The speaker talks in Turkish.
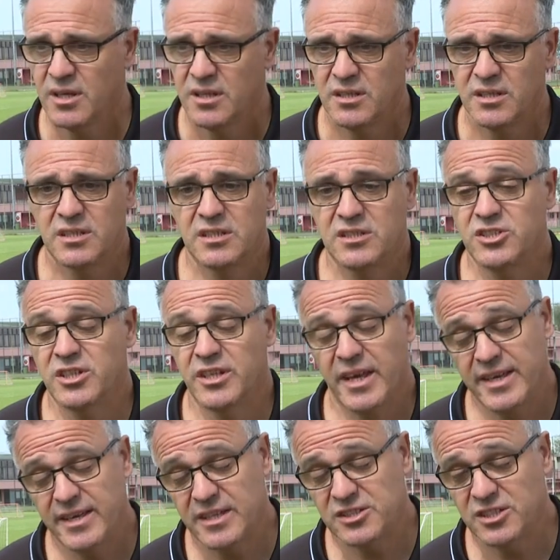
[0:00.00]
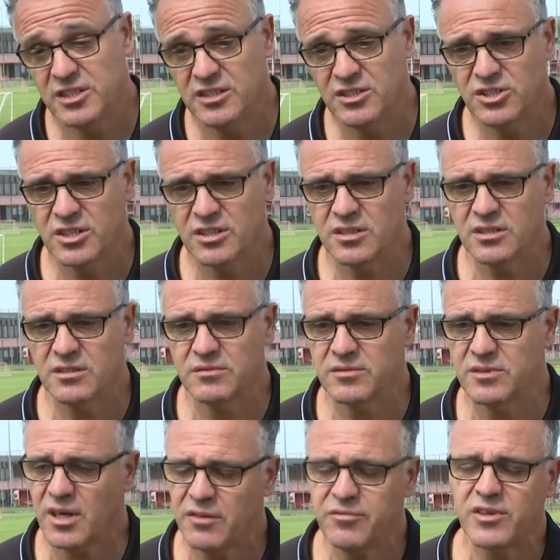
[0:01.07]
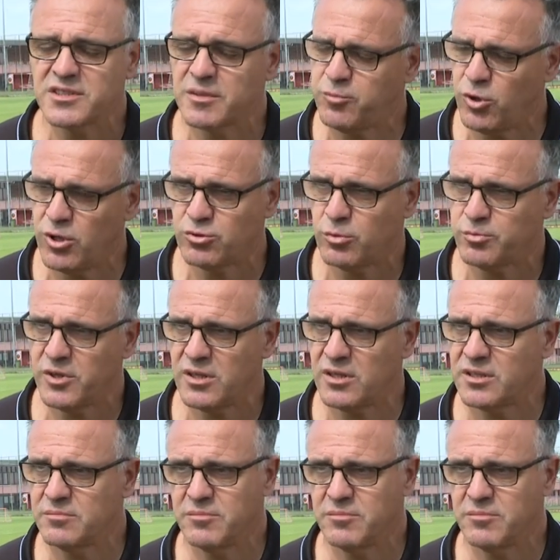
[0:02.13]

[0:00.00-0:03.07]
ikinci yarı en geç ikinci yarı daha fazla puan toplarlar.